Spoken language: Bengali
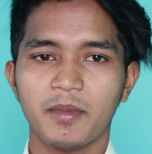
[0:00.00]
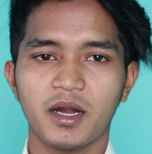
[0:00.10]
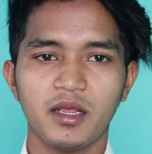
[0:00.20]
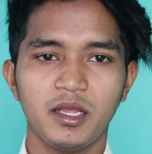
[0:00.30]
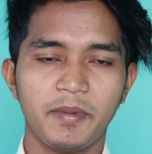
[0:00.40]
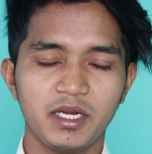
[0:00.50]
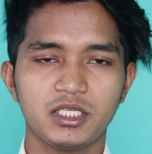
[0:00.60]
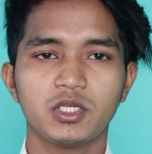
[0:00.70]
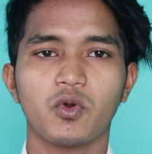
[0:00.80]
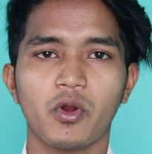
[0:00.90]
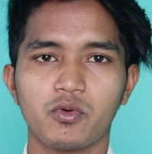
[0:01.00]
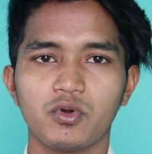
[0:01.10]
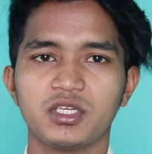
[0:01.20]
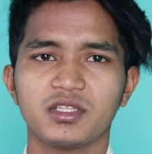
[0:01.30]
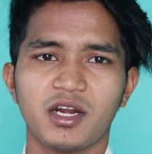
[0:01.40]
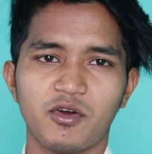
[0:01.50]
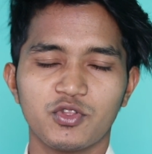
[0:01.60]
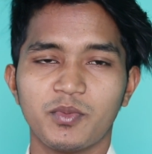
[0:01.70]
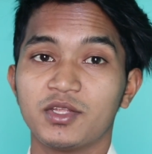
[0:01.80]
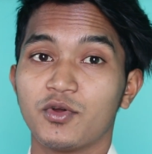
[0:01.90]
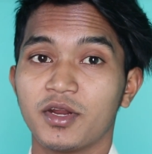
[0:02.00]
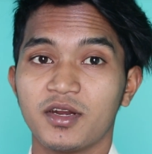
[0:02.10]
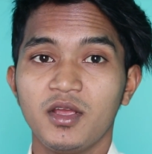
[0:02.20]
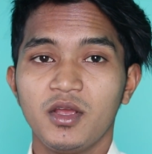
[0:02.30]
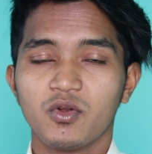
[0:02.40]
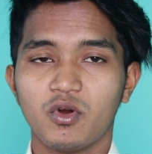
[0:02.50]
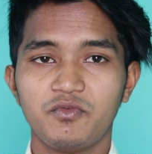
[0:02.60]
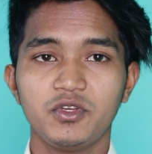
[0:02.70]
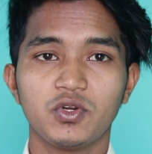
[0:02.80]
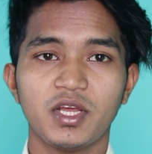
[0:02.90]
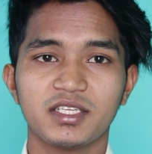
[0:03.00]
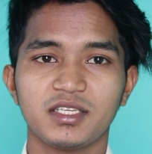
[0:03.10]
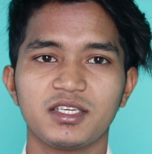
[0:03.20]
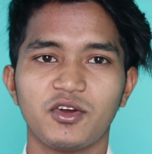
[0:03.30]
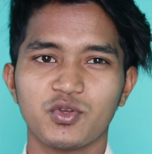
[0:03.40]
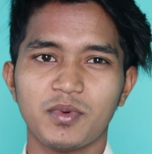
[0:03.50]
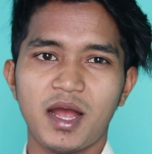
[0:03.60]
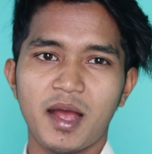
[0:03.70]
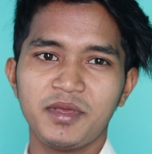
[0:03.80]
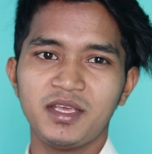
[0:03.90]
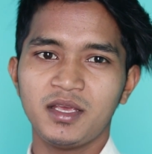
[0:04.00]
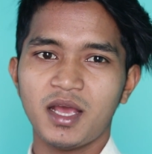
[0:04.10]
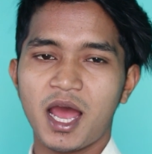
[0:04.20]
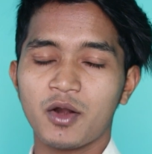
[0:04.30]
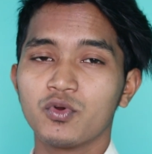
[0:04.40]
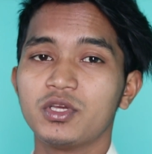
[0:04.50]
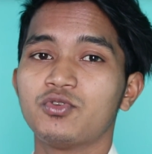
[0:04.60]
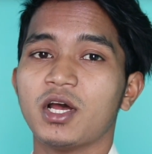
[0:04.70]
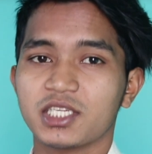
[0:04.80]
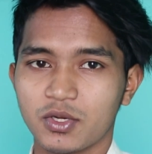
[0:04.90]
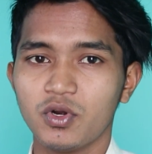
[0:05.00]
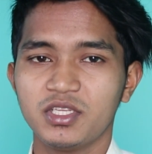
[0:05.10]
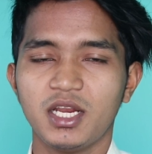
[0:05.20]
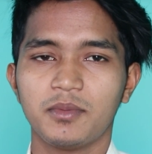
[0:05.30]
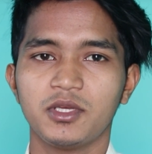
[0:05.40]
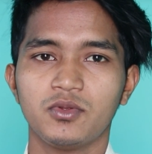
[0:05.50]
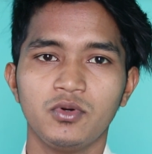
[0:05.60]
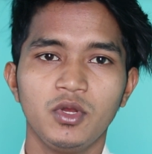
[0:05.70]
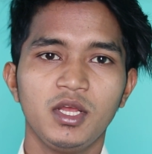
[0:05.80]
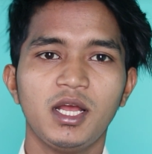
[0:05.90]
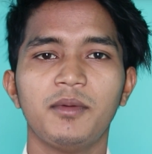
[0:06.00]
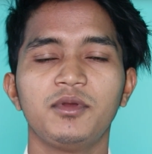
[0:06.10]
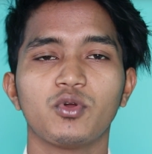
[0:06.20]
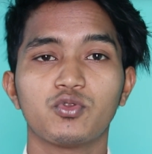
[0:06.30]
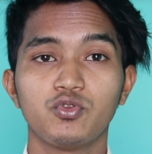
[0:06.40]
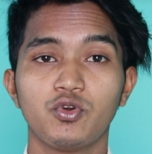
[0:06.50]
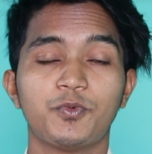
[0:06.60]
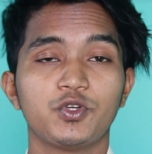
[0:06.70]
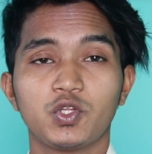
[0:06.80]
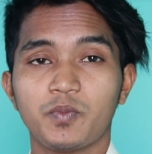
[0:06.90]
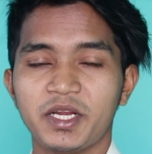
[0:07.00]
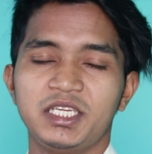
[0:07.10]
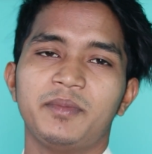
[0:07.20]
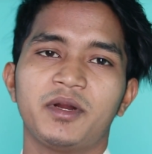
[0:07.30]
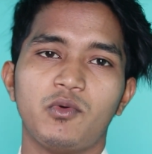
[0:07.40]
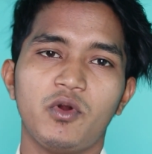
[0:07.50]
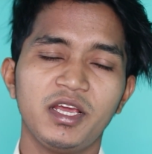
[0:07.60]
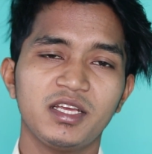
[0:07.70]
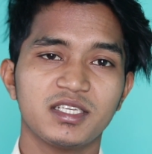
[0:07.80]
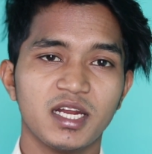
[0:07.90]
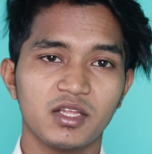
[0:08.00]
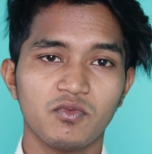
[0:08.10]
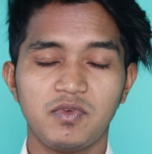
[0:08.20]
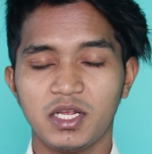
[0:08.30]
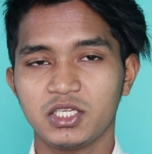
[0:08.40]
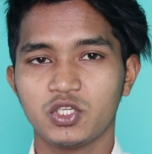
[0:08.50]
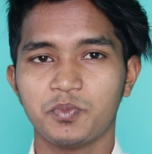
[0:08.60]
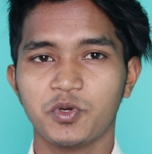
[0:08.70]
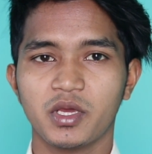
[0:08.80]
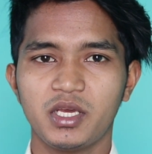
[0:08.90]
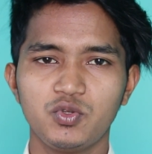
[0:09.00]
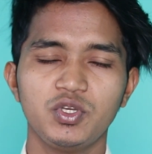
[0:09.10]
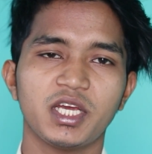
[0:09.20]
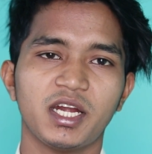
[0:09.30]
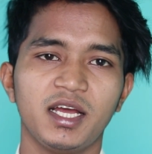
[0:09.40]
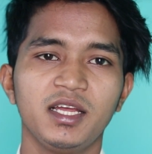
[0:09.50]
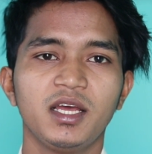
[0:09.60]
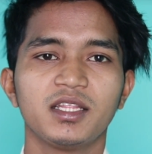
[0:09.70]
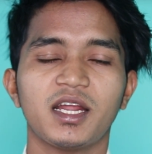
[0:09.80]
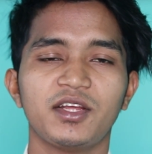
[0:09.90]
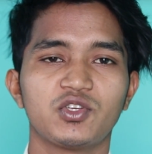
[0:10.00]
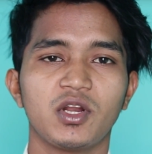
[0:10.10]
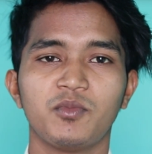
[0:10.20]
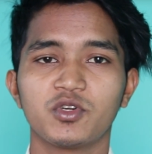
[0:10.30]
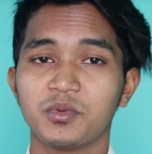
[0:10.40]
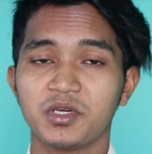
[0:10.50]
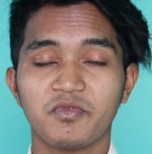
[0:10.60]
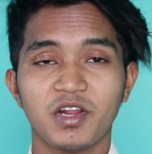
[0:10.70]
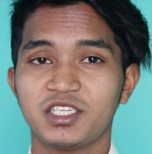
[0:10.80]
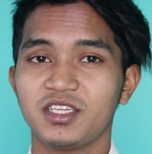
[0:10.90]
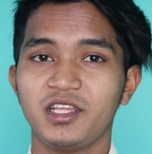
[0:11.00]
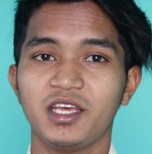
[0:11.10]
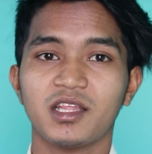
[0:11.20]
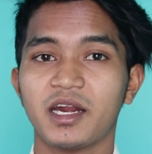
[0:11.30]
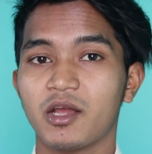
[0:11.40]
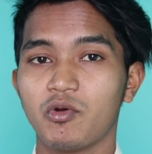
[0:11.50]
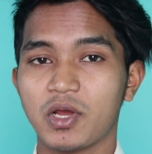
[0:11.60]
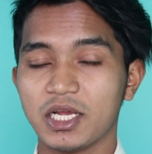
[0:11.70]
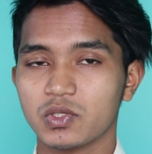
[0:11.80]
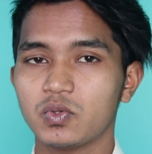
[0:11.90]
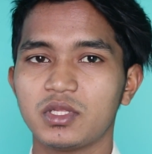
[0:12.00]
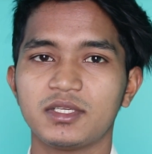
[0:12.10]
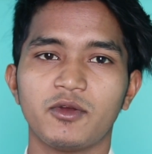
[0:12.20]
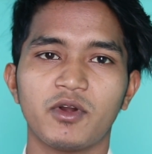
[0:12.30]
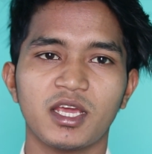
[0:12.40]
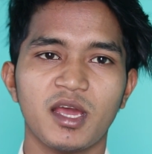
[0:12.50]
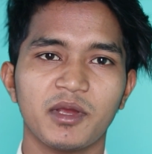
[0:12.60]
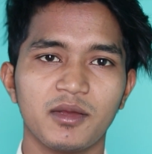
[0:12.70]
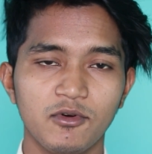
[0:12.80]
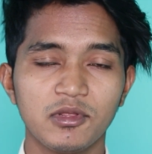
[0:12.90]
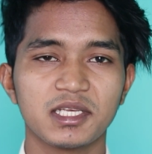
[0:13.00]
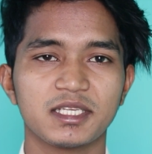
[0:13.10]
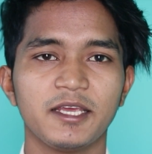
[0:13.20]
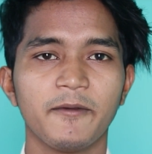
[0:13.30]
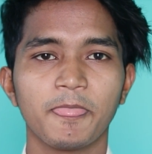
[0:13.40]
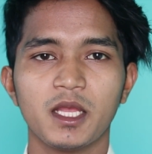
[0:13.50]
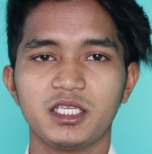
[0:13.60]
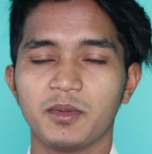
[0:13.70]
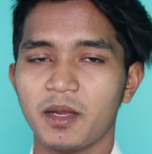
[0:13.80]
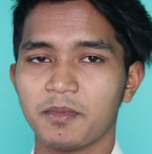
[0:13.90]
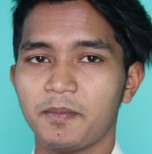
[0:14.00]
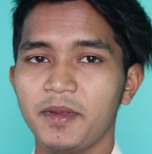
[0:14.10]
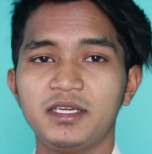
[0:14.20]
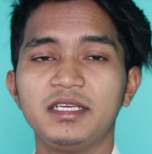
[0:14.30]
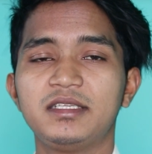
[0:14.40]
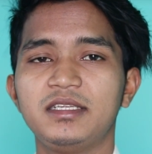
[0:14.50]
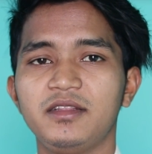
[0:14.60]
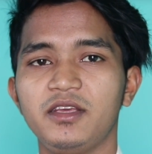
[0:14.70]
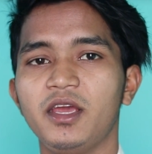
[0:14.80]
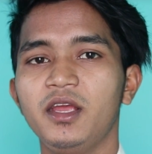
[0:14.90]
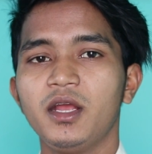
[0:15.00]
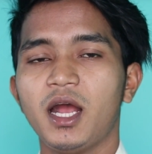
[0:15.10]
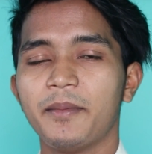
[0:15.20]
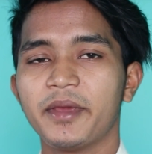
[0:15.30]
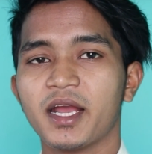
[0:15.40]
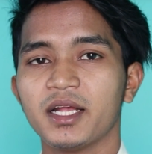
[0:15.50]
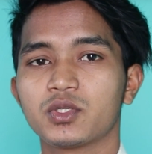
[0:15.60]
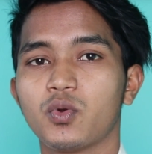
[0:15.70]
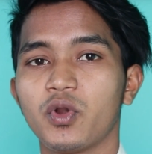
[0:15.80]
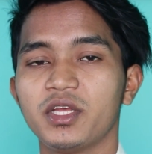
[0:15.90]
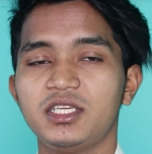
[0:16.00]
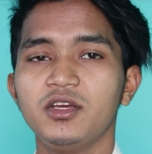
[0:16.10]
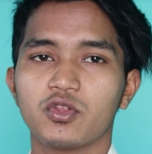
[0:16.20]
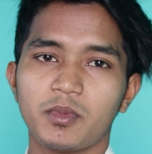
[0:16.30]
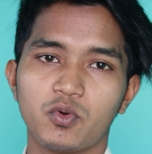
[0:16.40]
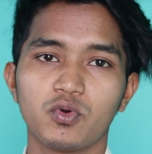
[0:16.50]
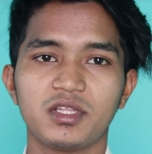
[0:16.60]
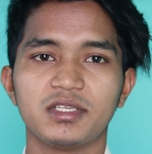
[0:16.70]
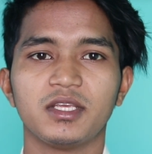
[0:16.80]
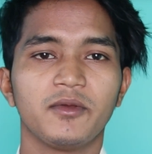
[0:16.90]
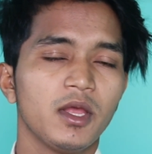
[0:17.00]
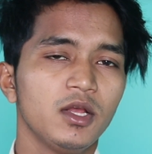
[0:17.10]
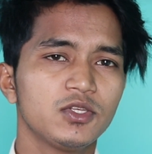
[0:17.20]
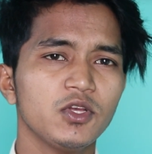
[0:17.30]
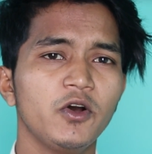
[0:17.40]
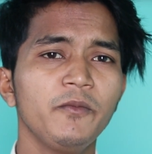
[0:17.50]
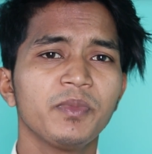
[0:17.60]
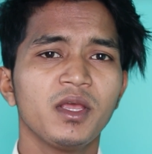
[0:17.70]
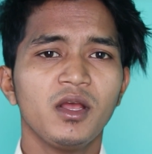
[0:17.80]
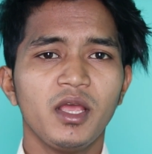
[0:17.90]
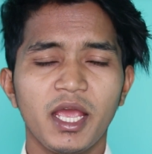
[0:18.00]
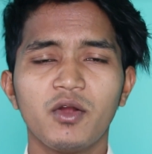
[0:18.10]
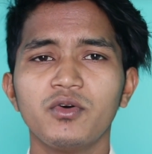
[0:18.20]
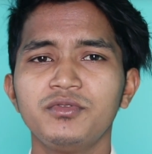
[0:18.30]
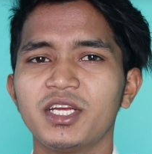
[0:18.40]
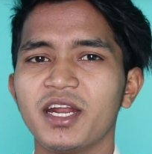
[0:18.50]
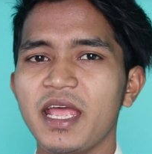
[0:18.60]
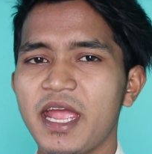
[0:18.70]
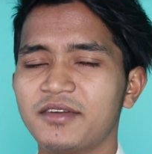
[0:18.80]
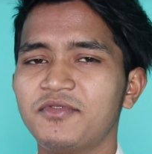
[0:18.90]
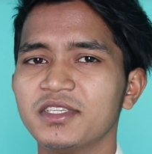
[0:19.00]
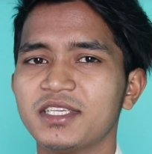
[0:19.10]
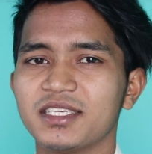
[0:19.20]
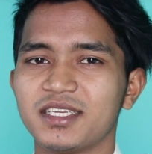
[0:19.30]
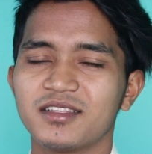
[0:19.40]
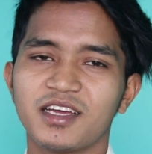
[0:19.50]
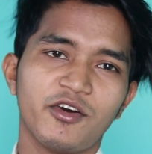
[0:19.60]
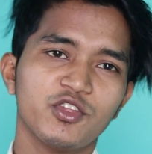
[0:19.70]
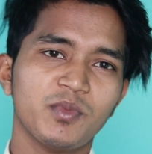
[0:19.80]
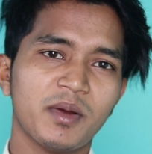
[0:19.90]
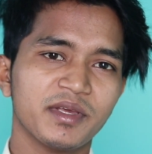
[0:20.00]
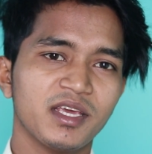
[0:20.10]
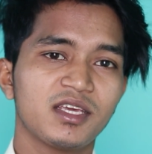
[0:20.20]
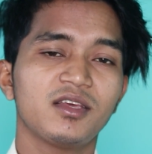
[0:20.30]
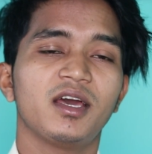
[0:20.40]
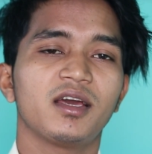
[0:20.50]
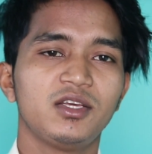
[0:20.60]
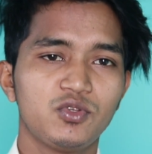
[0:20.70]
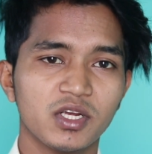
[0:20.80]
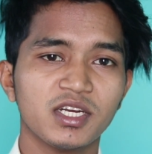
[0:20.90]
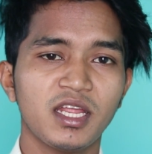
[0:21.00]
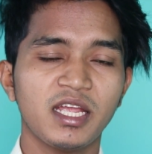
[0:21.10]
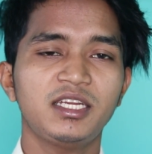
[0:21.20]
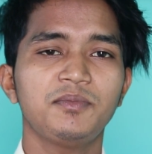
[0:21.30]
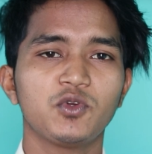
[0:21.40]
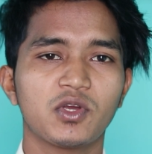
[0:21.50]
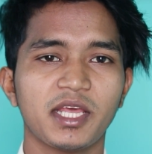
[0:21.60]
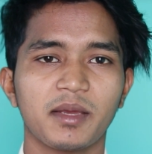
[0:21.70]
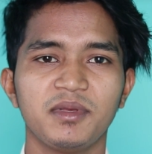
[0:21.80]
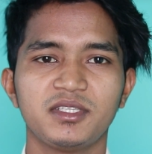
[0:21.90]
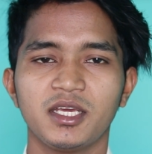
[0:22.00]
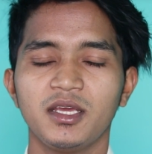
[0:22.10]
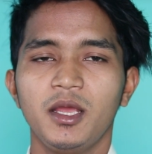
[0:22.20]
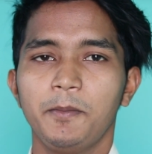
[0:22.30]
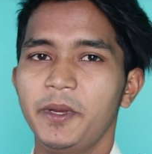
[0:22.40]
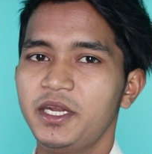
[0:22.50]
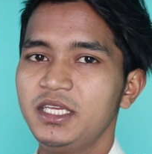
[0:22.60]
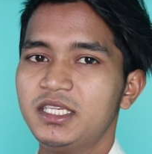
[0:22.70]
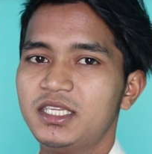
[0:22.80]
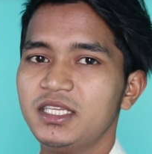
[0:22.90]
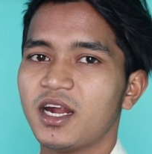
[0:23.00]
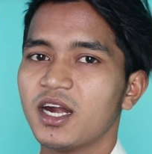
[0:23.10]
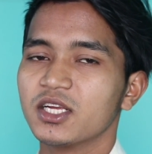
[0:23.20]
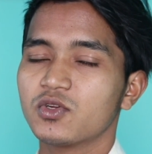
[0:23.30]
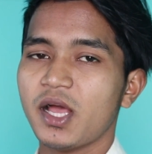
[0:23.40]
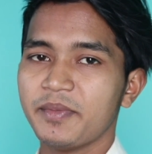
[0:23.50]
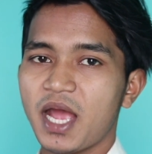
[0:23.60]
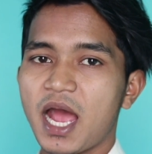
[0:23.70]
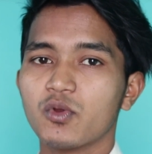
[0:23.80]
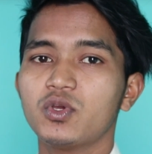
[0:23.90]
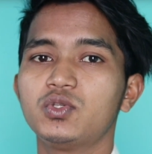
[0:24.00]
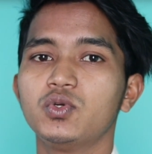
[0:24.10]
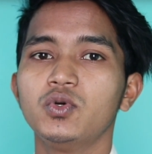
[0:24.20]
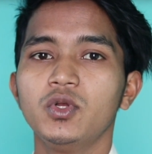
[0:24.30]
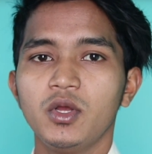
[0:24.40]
আমার এই পেডিক্সটি ক্রয় করেছেন তারা হয়তো বা এই ধরনের কনফিউশনে আছেন যে হয়তো বা আমি আরও কিছু আশা করেছিলাম কিন্তু আমি ততদূর পর্যন্ত পাইনি আবার অনেক যারা একদম ফ্লাশিং সম্পর্কে কিছুই জানে না তারা ইনশাল্লাহ মোটামুটি ফ্লাশিং দিয়ে তারা এখন কাজ করতেছে অনেকে আমাকে বলতেছে যে ভাই আপনার পেডিক্সটি দিয়ে আমি কাজ করেছি অথবা করতেছি সো এখন যারা অ্যাডভান্স আছেন তারা হয়তো আমাকে কিছু একটা নেগেটিভ চোখে দেখবেন যে পেডিক্সটি ধারা আসলে আমি আরও কিছু